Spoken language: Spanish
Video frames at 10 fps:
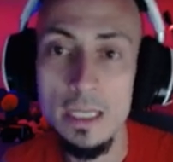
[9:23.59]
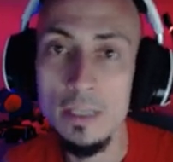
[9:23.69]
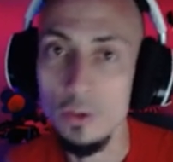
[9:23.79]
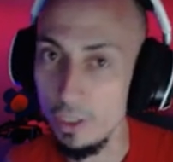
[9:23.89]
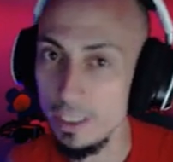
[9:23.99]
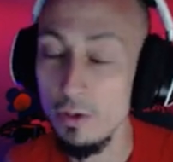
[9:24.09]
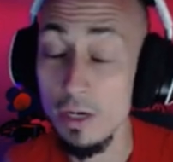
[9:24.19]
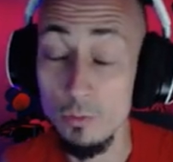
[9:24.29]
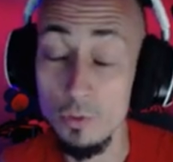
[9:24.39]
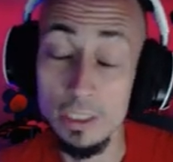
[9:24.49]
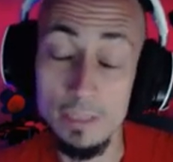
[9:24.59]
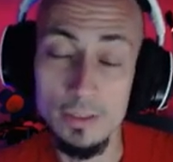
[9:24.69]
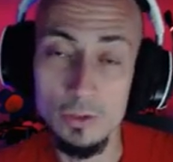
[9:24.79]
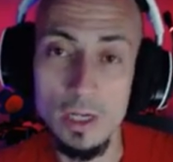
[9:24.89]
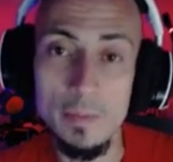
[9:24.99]
Donde serán algunos
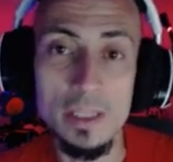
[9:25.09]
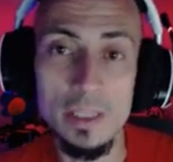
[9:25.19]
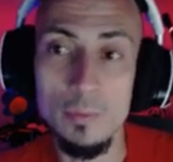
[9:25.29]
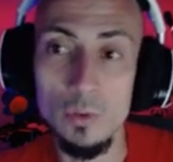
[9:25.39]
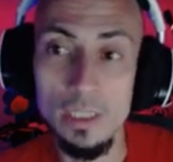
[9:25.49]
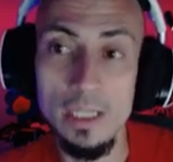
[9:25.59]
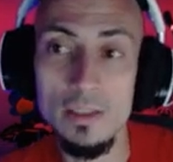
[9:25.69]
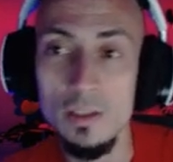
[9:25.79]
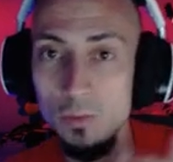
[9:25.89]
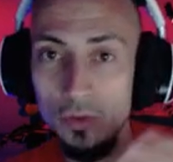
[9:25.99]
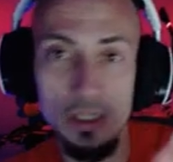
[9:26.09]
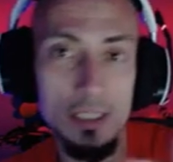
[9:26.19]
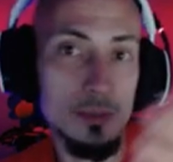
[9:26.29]
artefactos realmente brutales como yo que sé,